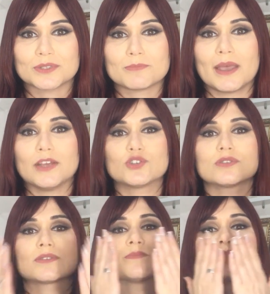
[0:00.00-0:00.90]

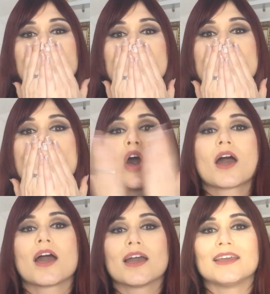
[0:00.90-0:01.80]
Beijos
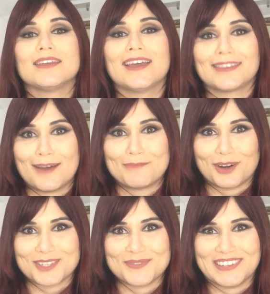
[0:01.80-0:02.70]
e até a
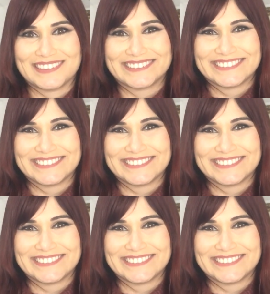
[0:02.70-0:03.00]
próxima!